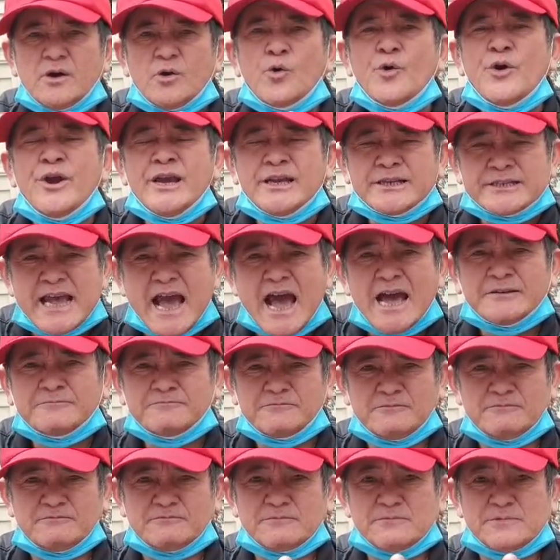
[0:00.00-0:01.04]
Huy
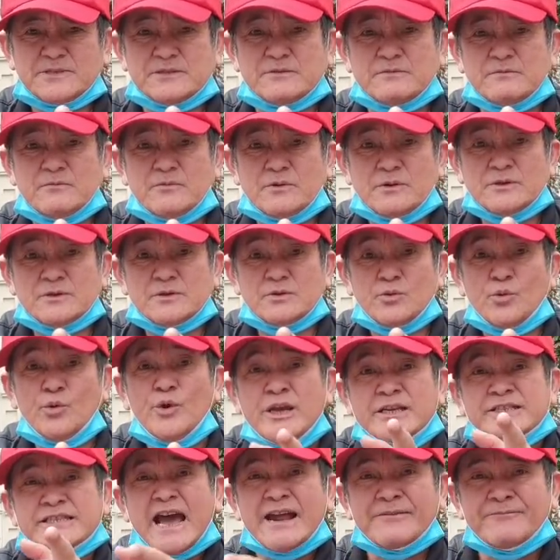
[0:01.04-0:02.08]
San
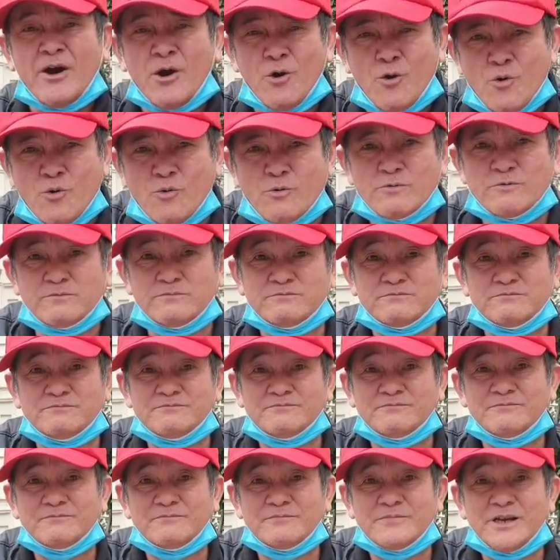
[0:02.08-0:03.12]
Huy San Bẩu
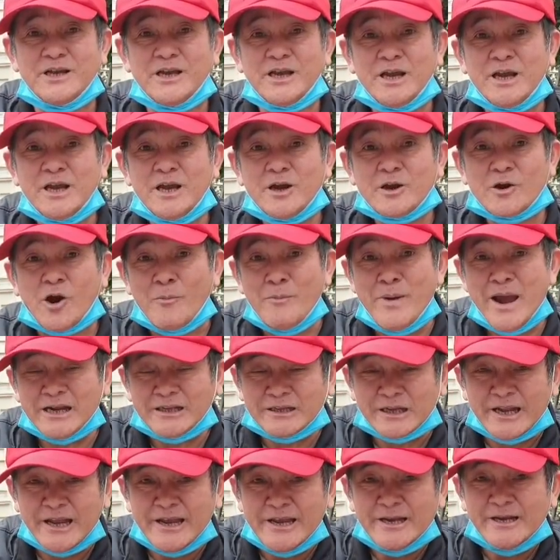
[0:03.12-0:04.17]
có
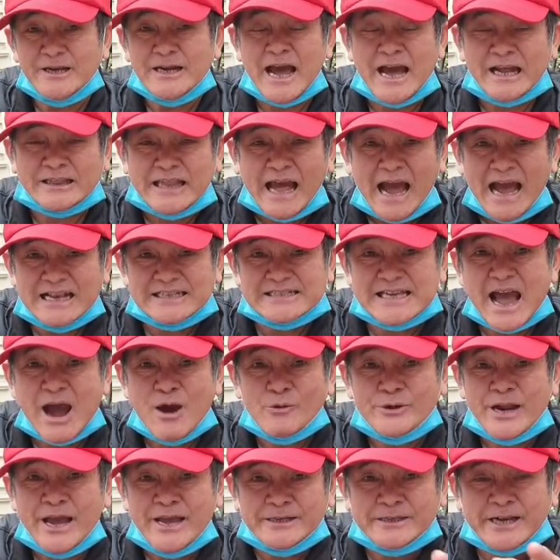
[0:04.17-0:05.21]
biết đấy là tại
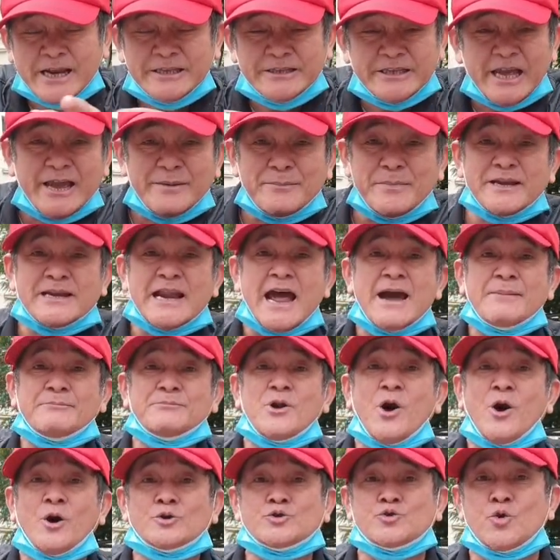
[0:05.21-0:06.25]
sao nền kinh tế miền
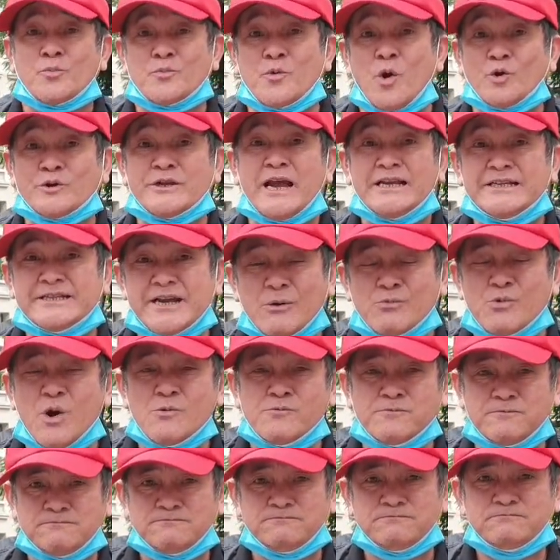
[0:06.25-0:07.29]
Nam nó sụp đổ nhanh chóng
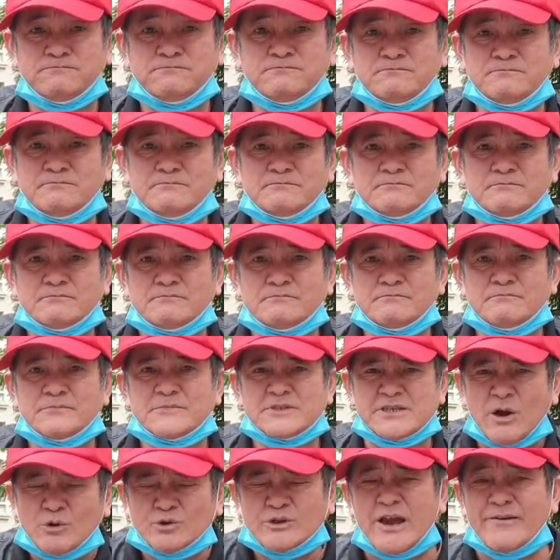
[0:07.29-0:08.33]
không
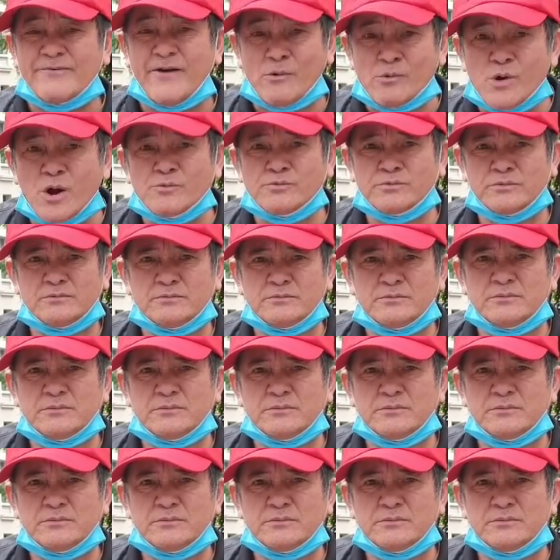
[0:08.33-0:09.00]
sau giải phóng không